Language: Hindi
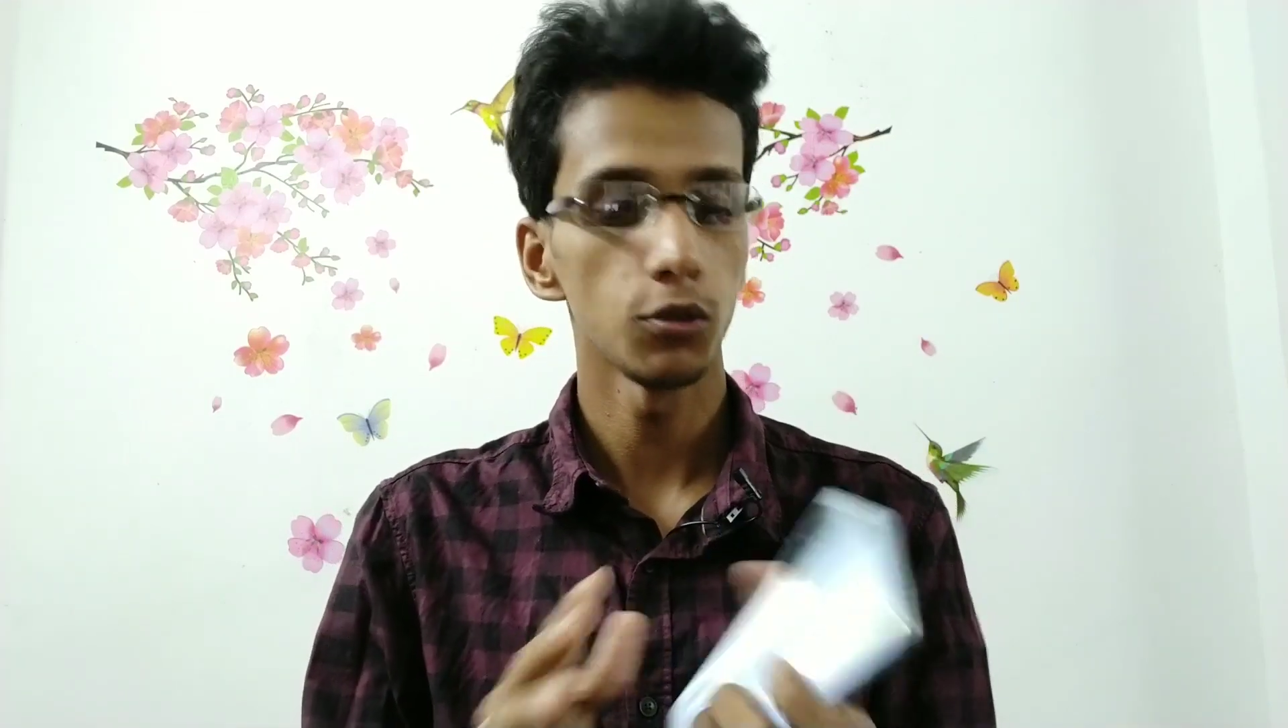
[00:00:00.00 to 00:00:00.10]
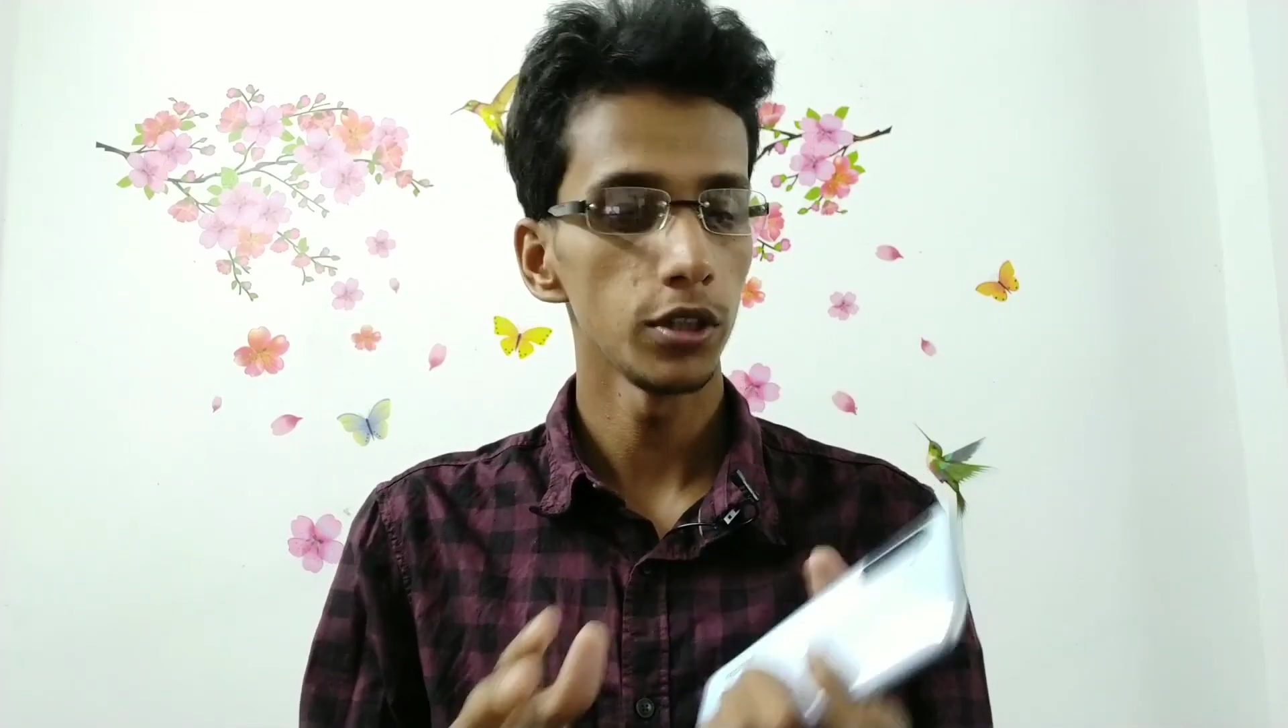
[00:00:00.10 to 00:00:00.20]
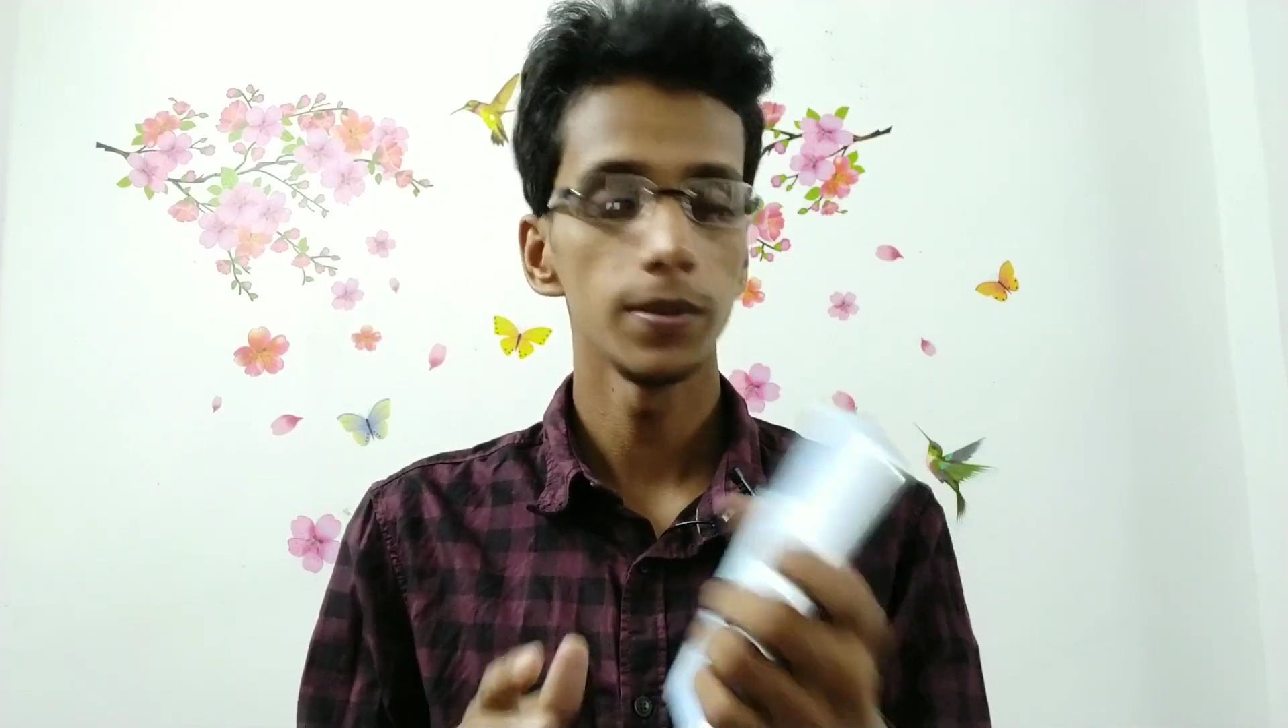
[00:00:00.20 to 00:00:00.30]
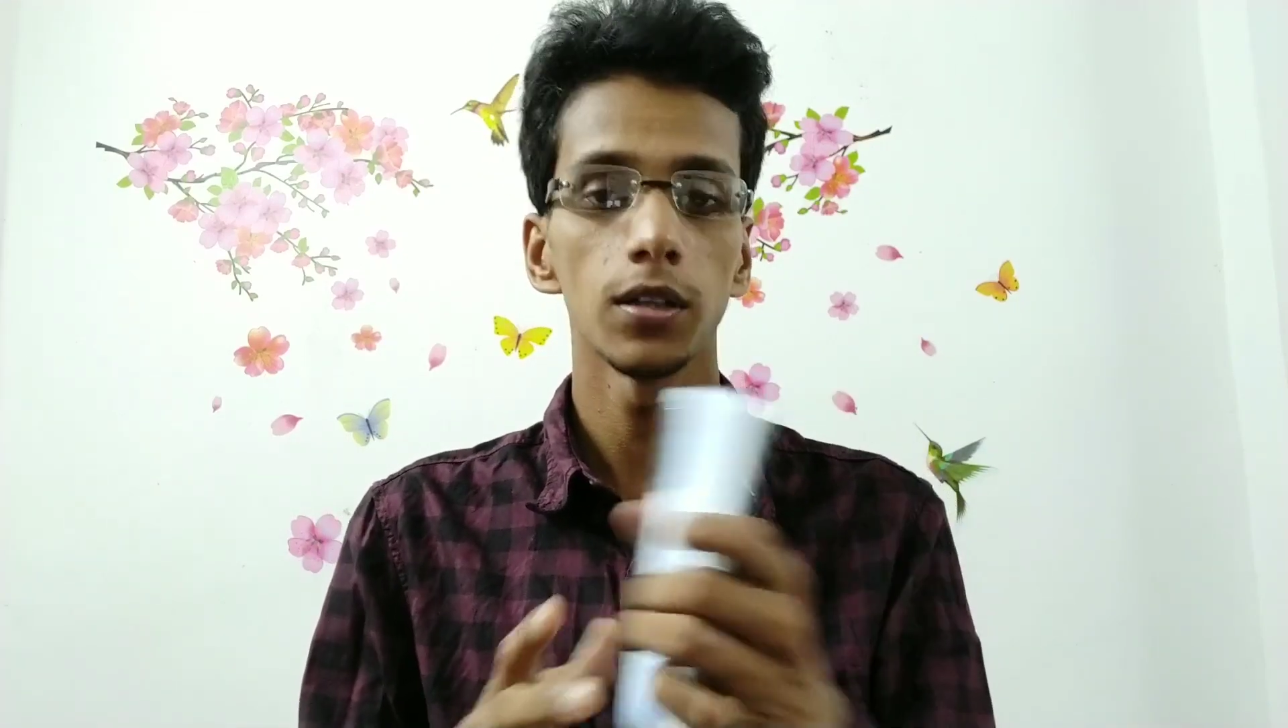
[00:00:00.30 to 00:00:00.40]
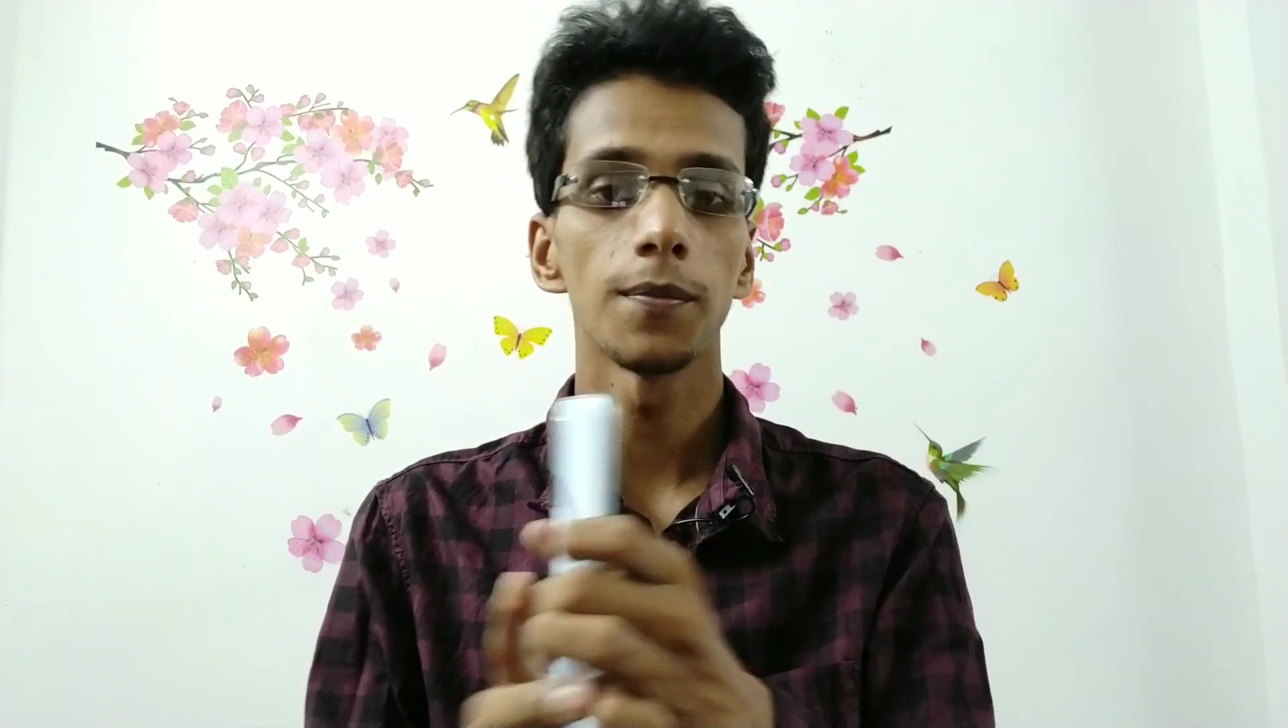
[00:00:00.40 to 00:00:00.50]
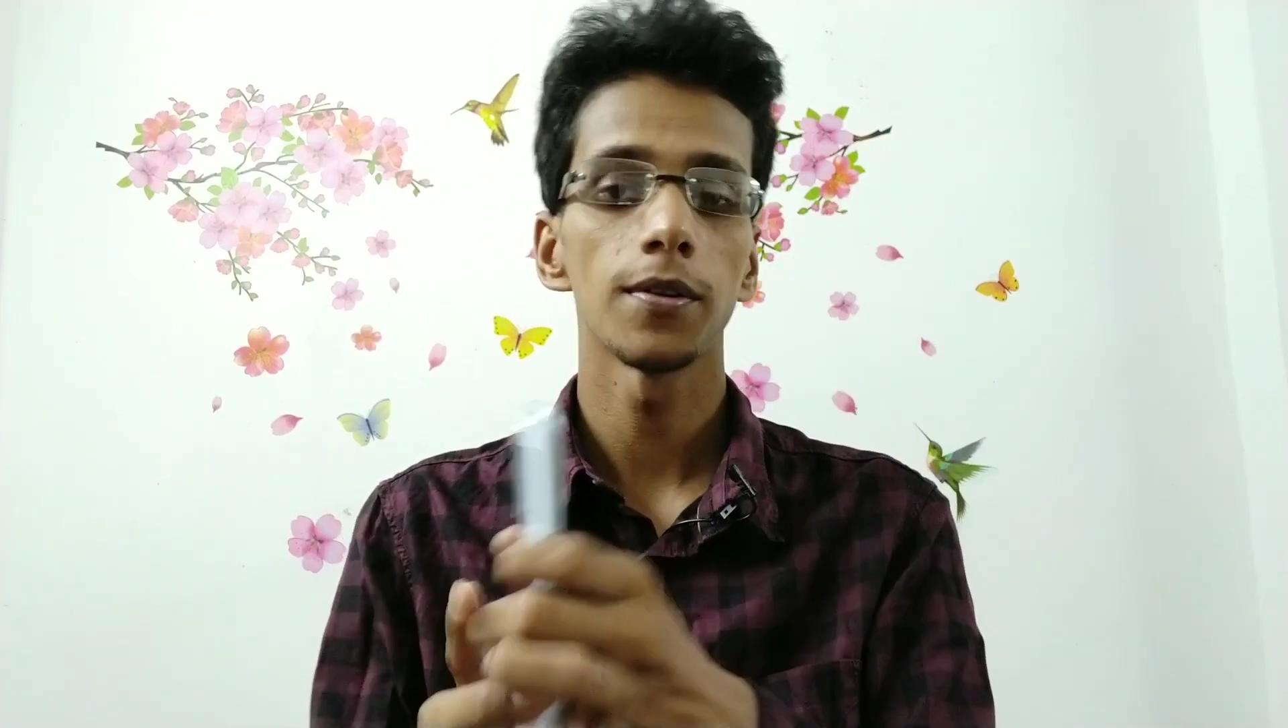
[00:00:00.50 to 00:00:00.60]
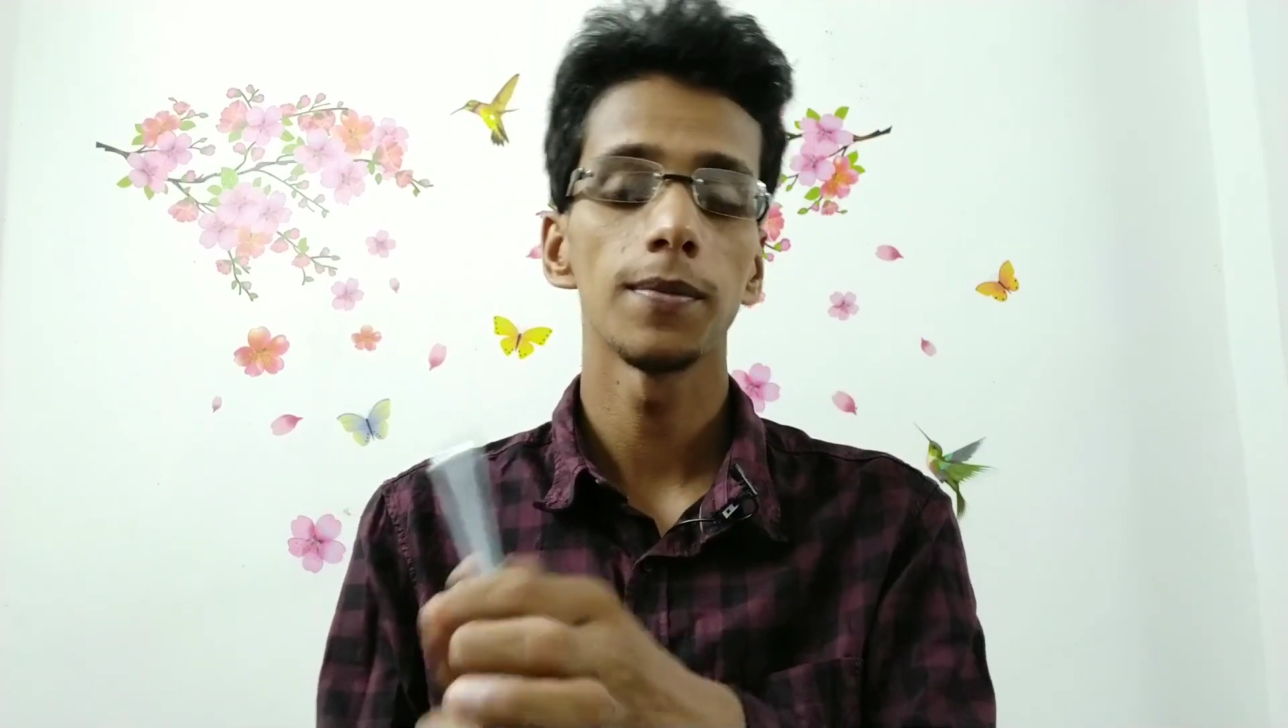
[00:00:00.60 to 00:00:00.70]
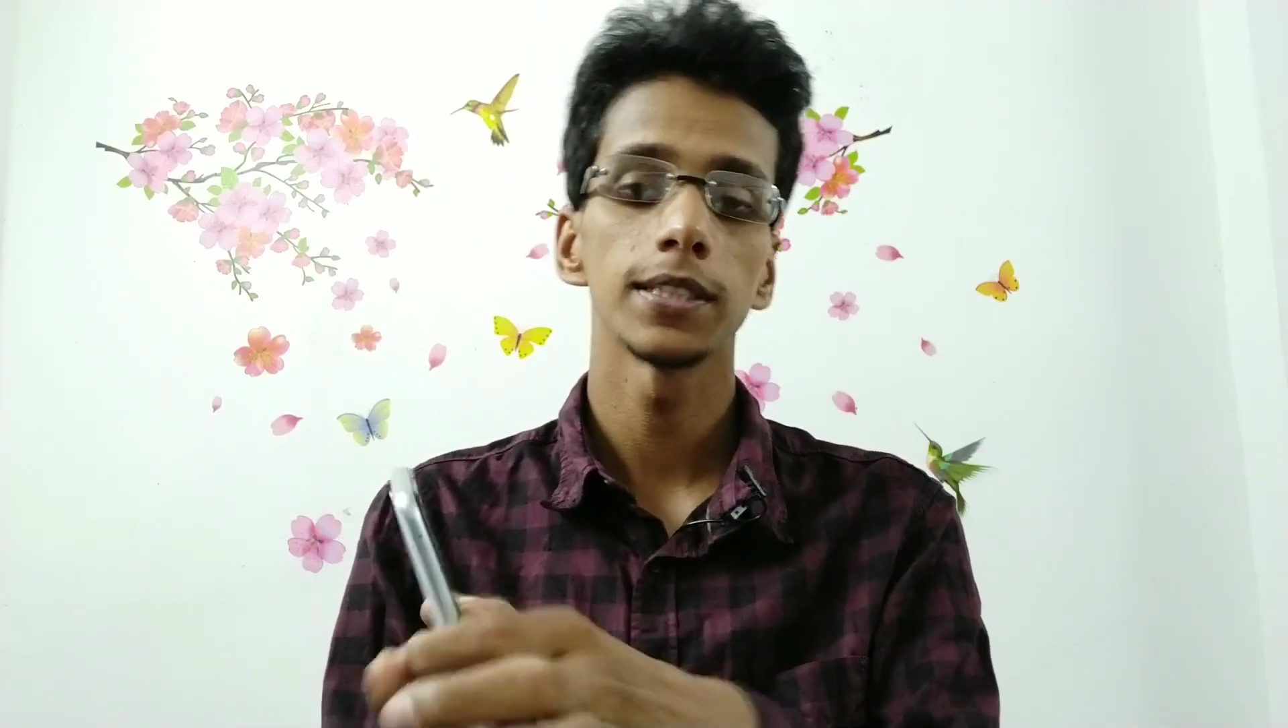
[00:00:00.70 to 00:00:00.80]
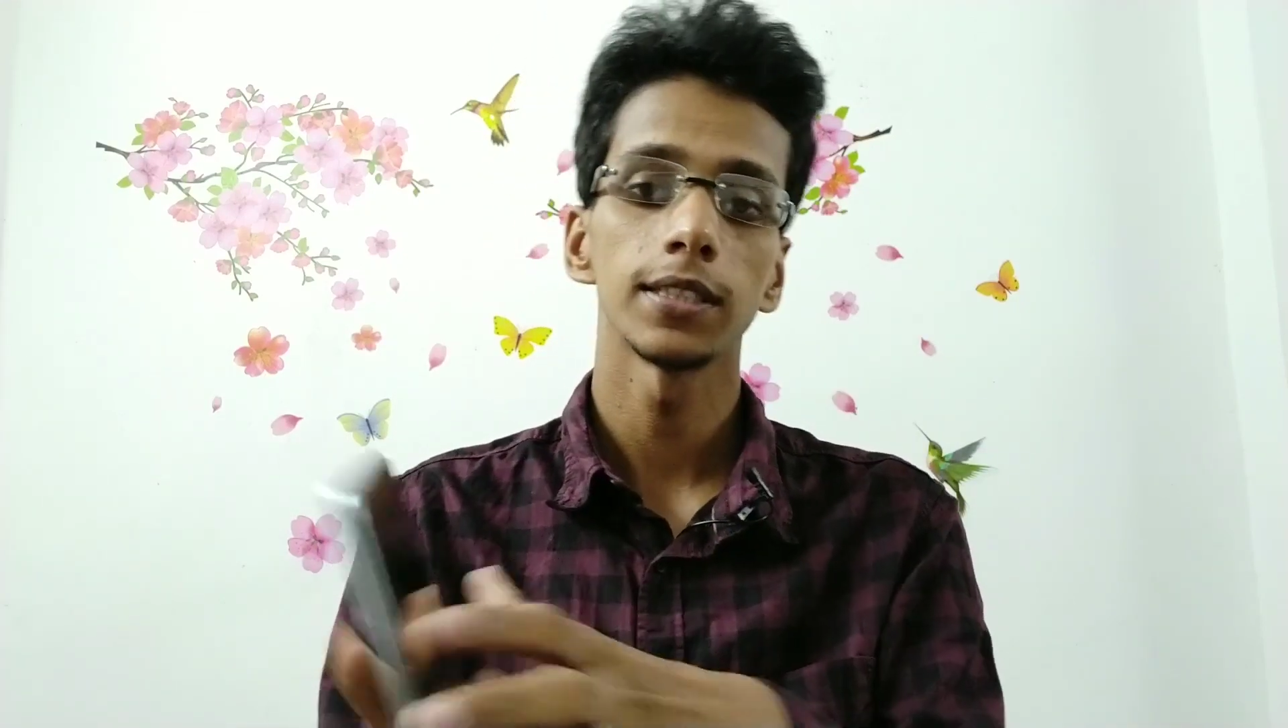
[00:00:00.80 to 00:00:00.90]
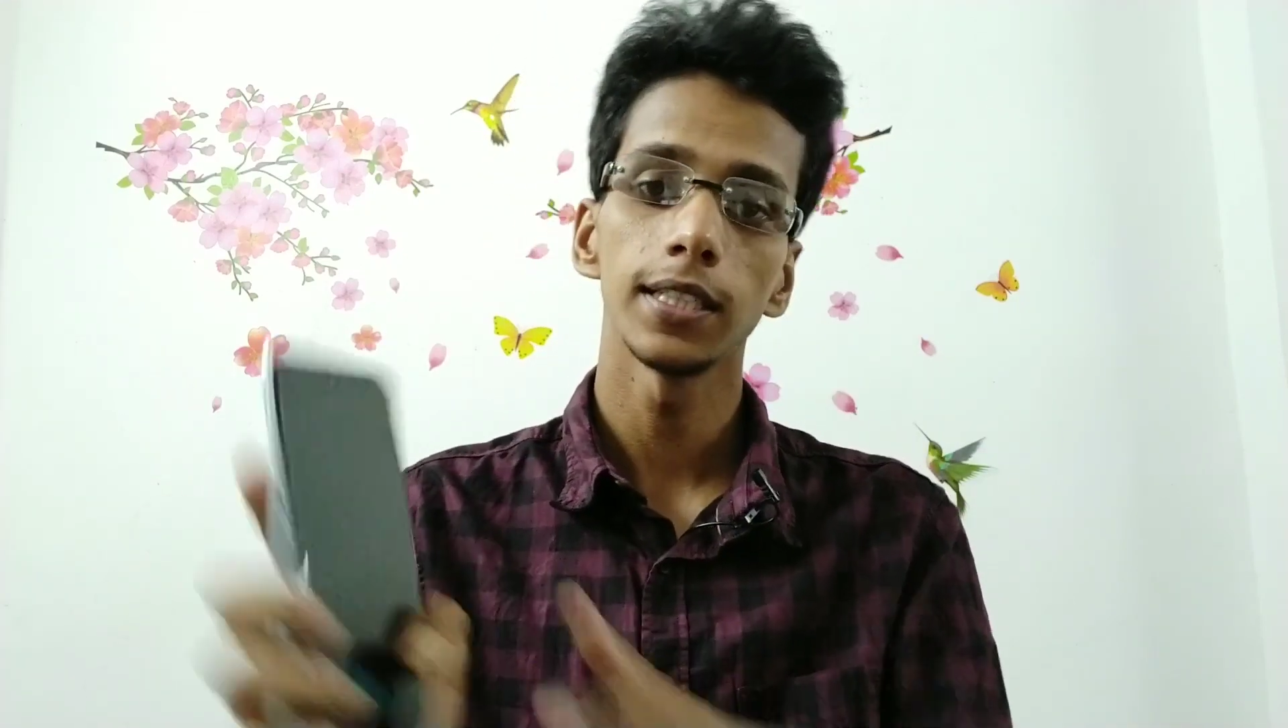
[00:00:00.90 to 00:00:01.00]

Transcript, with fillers: कोई भी कॉम्प्रोमाइज़